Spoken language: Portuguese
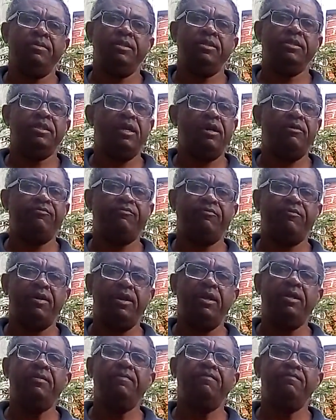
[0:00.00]
tenha
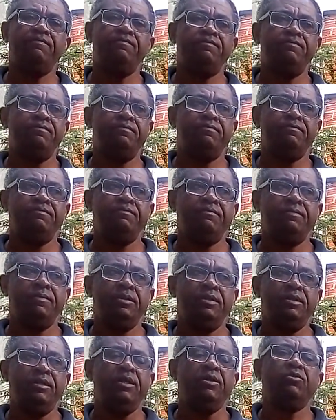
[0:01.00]
fé
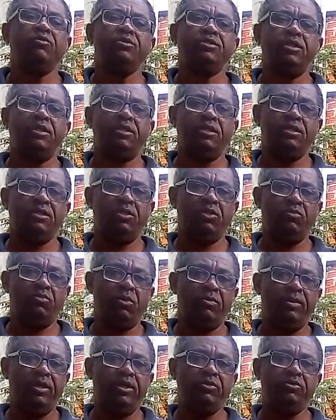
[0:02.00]
que com certeza no
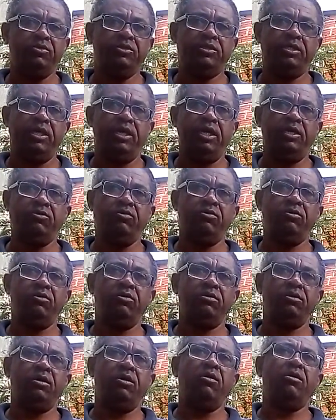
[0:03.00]
momento certo,
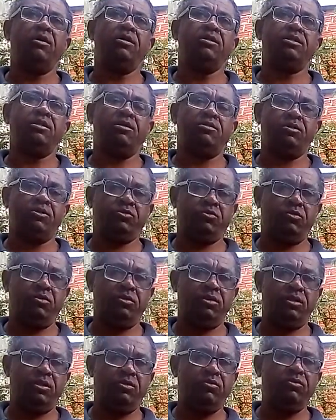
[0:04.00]
na hora certa as
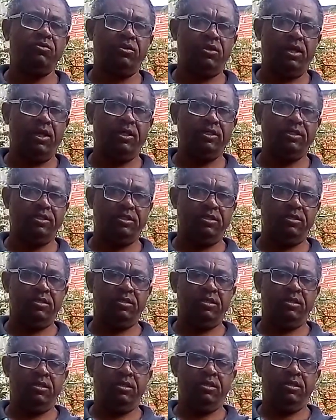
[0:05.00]
coisas acontecem.
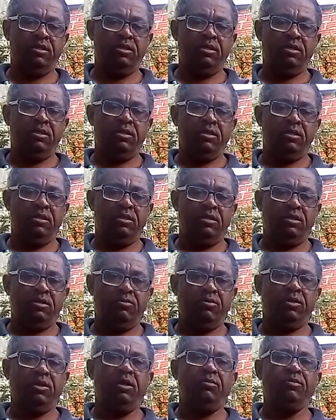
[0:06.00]

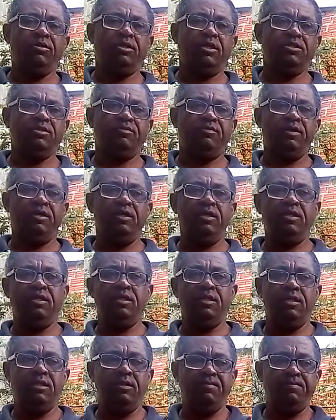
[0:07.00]
Porque muitas
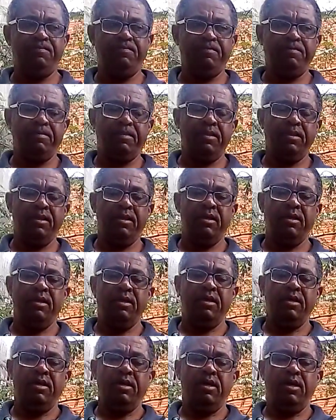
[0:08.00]
vezes
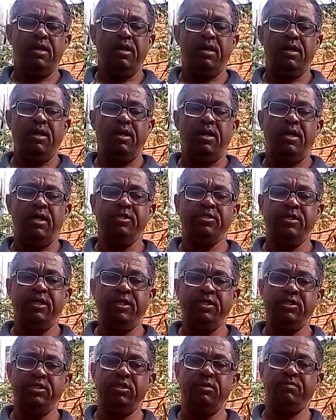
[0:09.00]
a
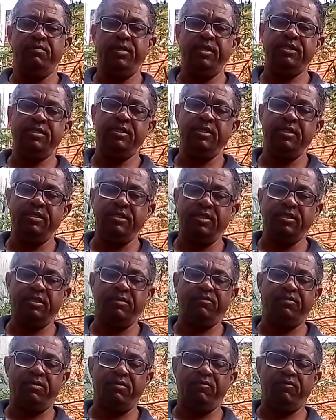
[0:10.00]
gente precisa ser
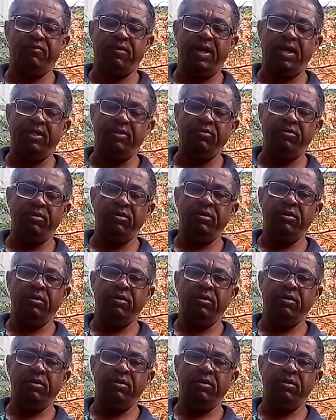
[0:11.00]
provado